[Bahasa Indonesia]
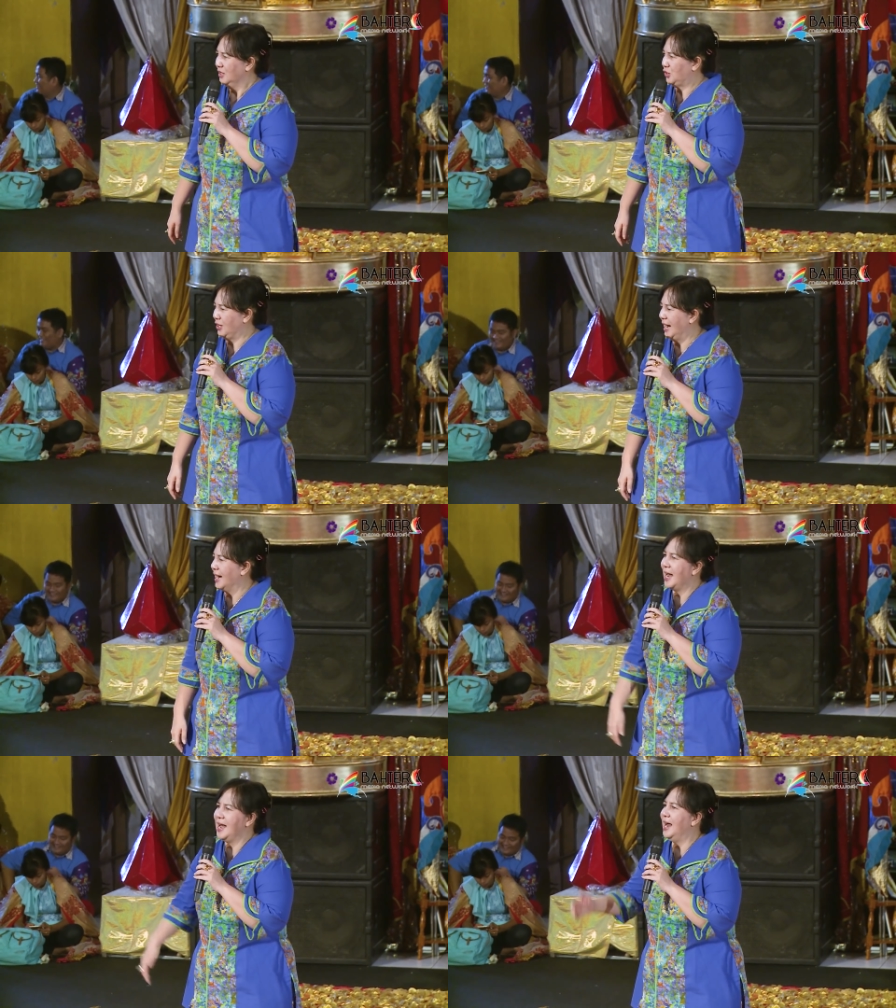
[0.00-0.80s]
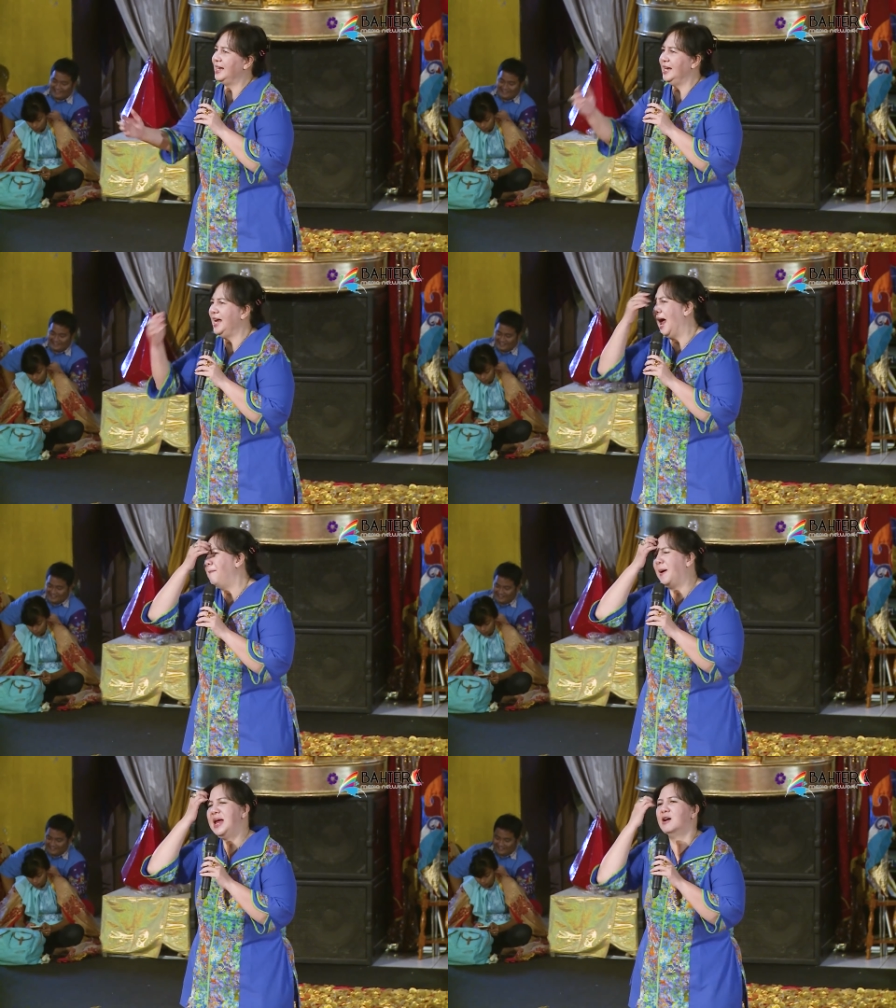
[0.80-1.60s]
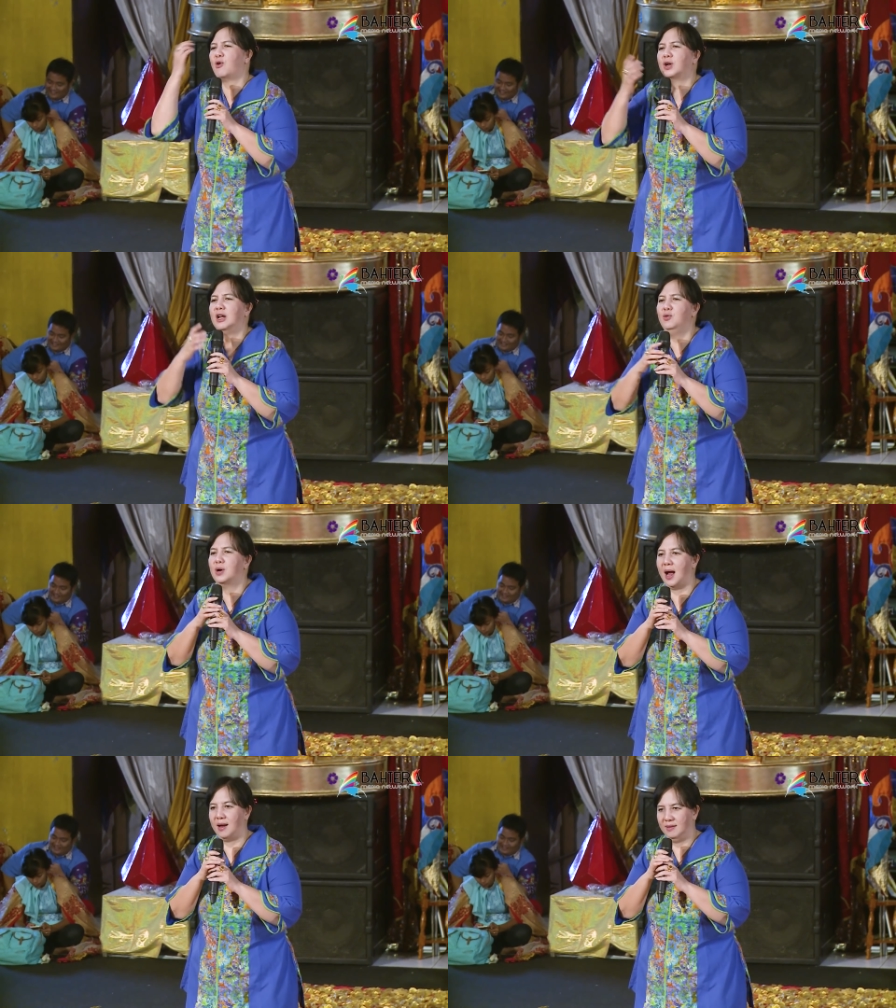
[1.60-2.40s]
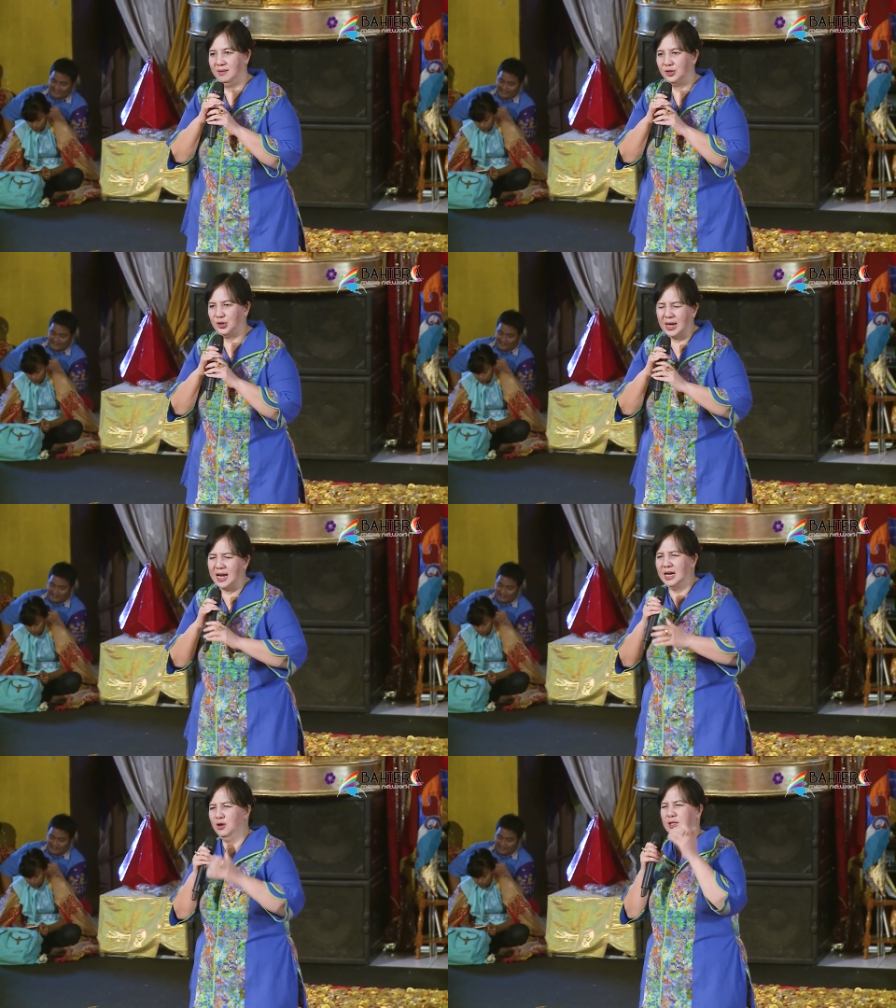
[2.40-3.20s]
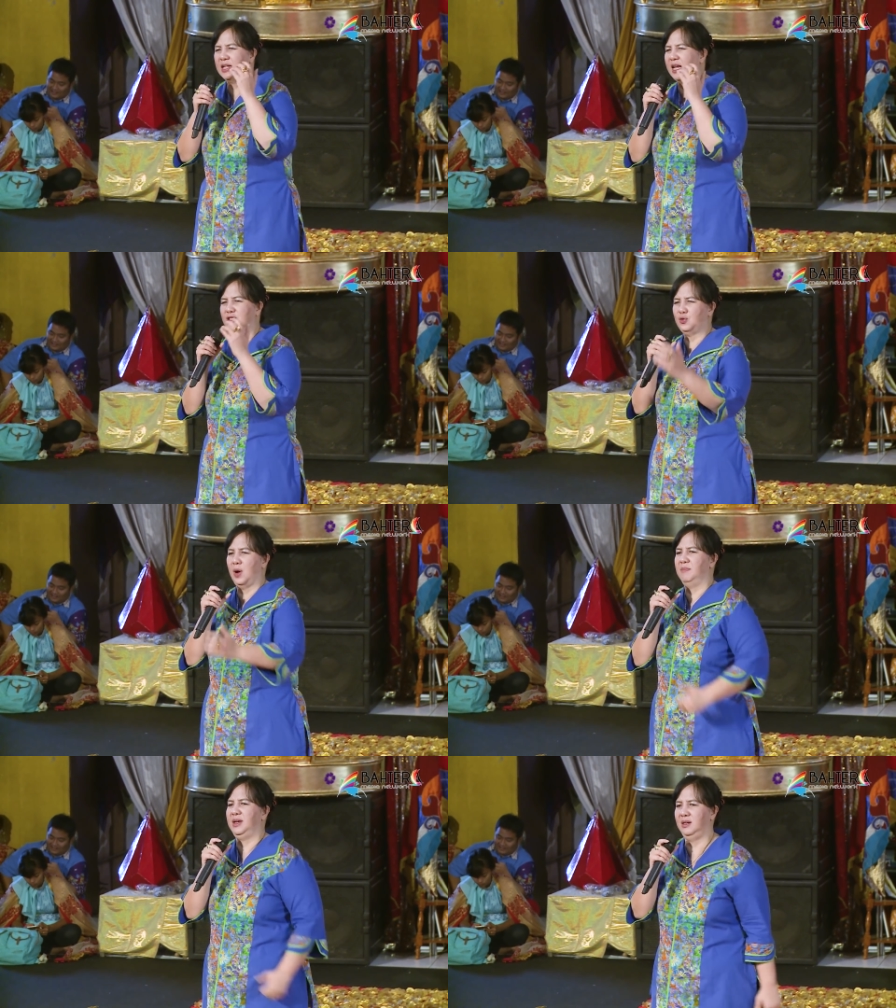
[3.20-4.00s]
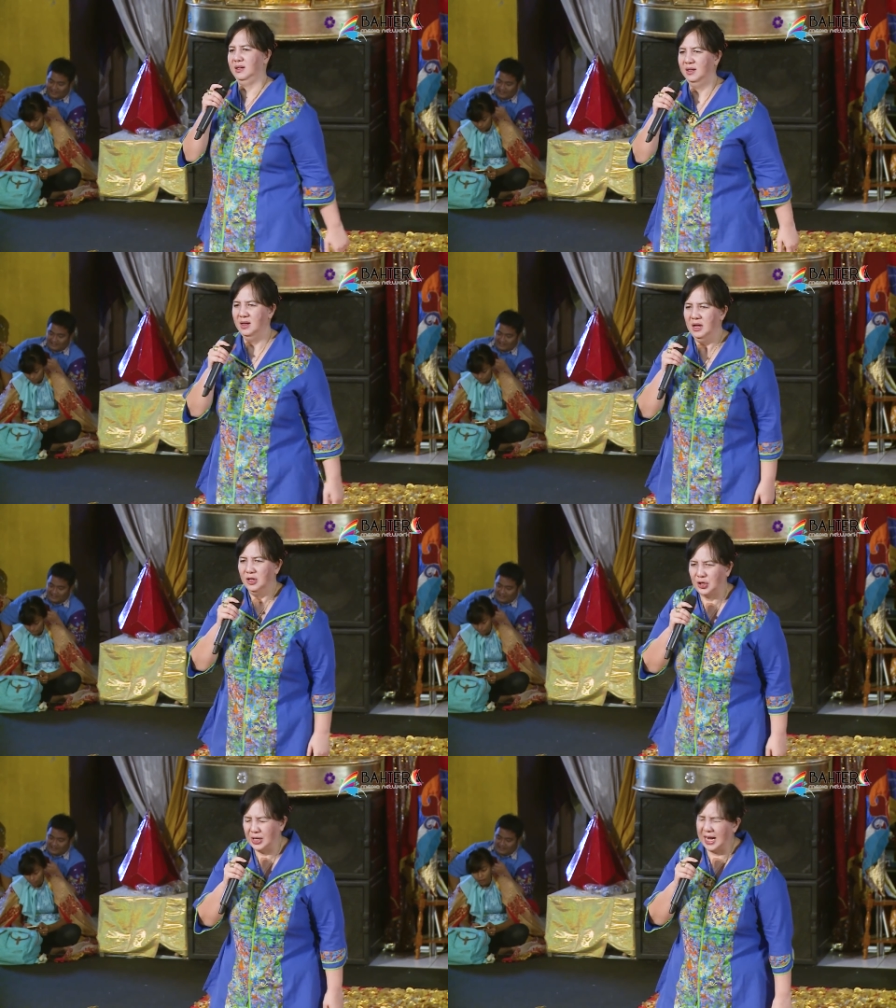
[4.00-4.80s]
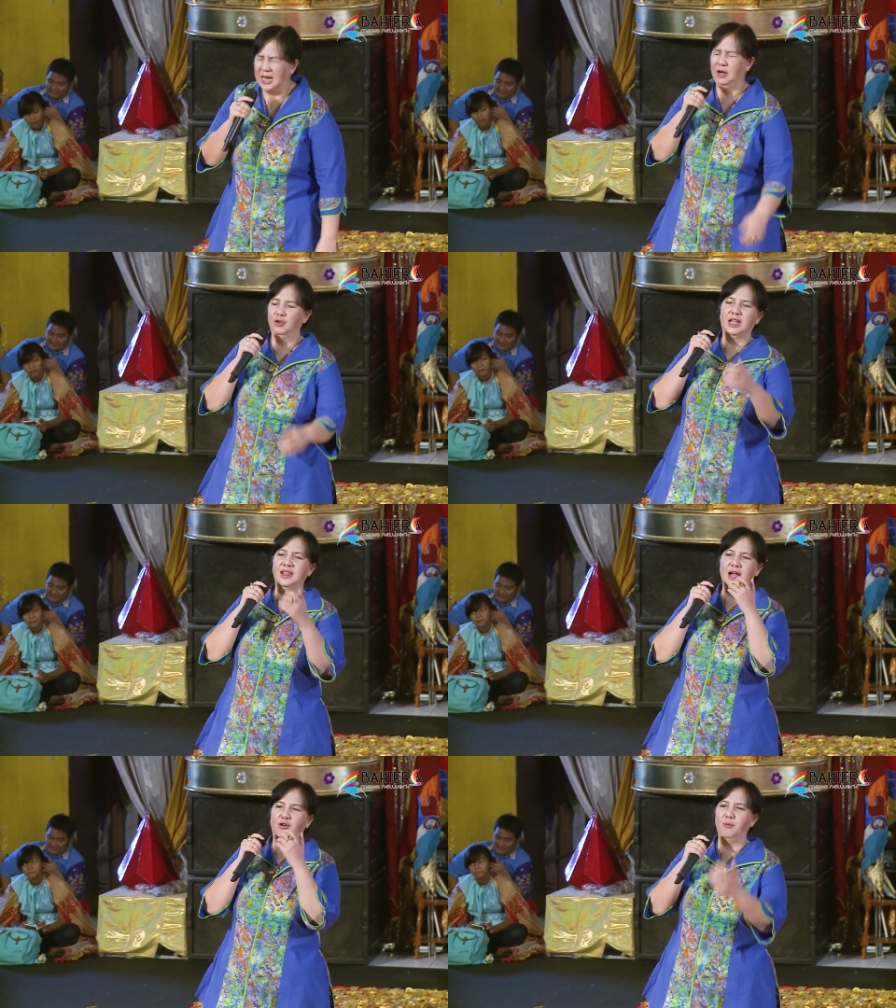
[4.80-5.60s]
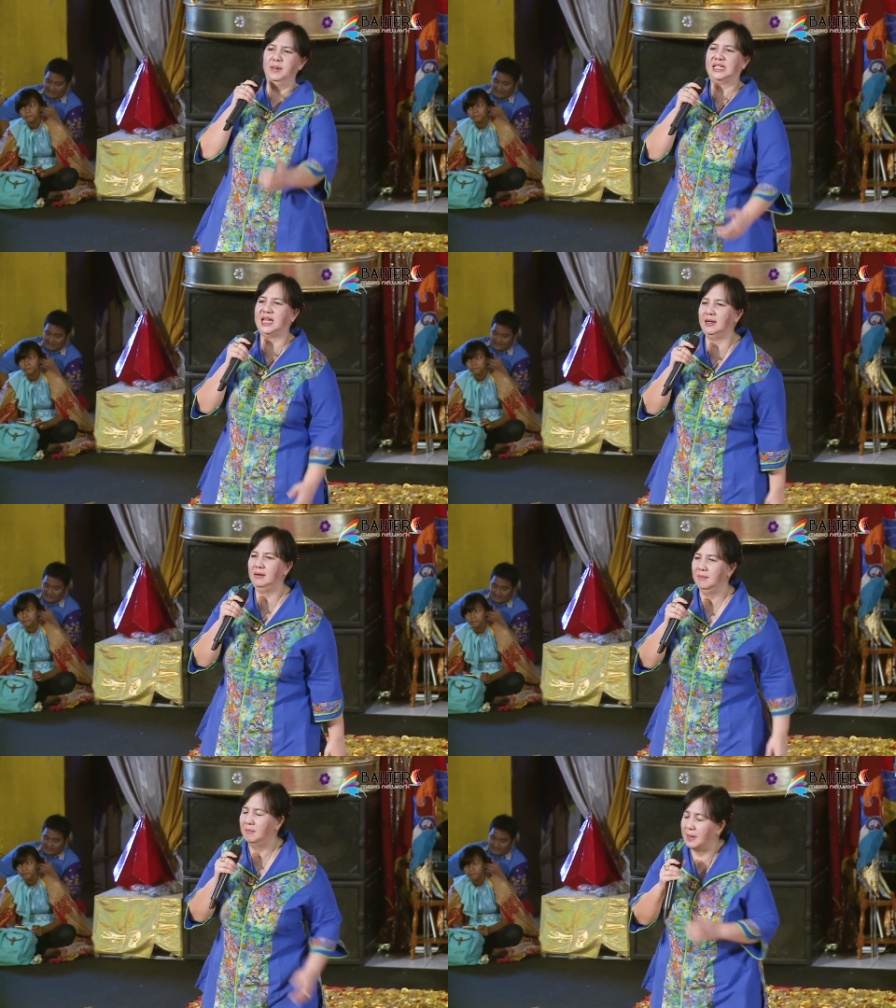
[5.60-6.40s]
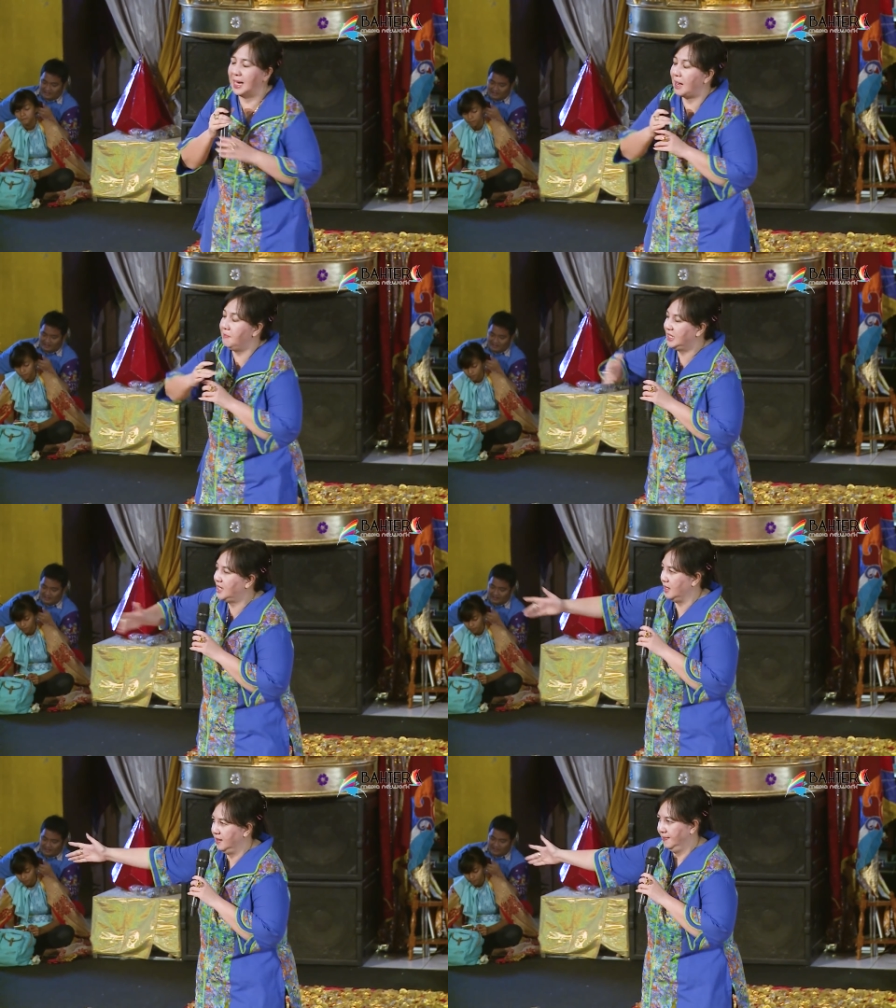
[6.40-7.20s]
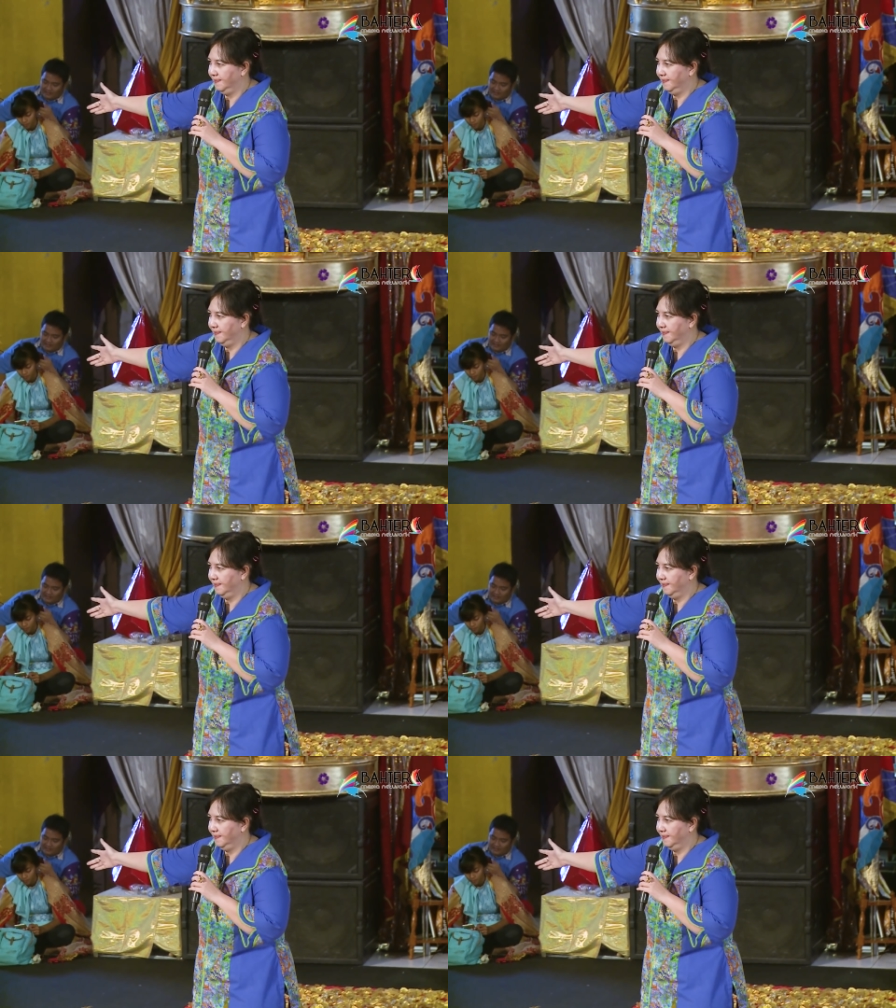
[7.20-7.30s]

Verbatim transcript: Saudara dan hari ini apa yang kau keluhkan? Saudara ngeluh tentang suami, saudara ngeluh tentang kau miskin, mereka miskin.